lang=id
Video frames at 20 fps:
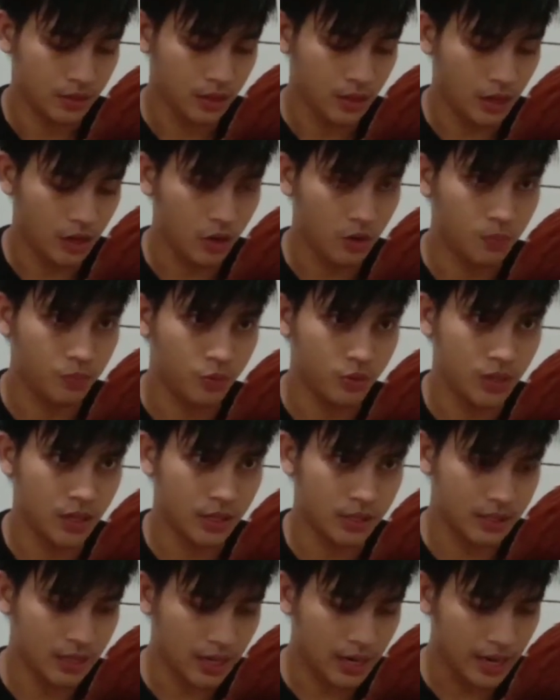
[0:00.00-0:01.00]
kalau punya
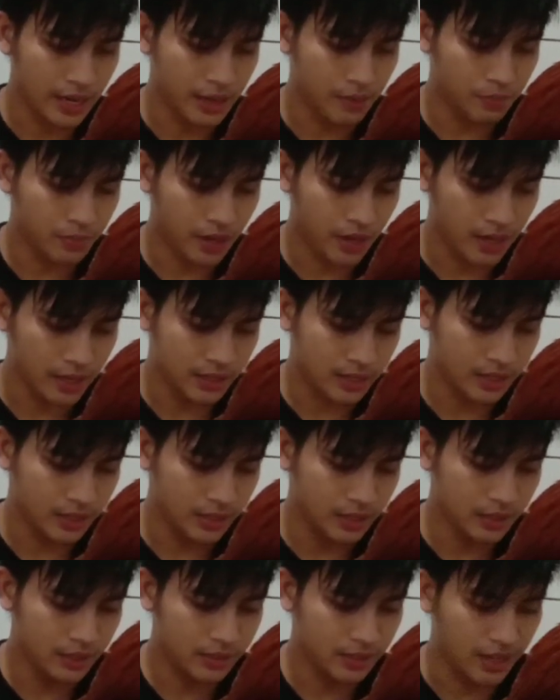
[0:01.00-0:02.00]
gejala ayam kayak
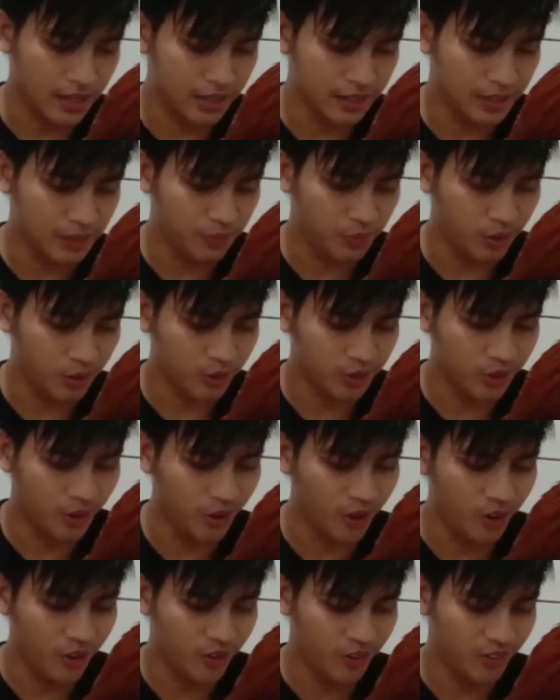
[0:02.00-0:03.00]
gini jangan
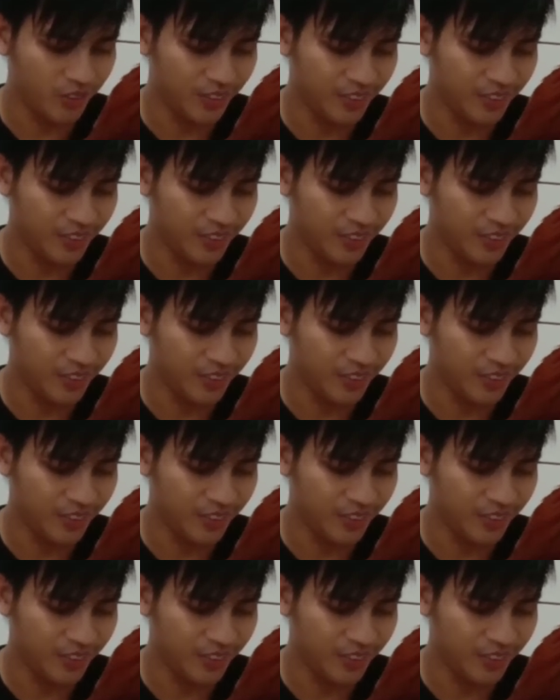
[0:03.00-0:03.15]
dipotong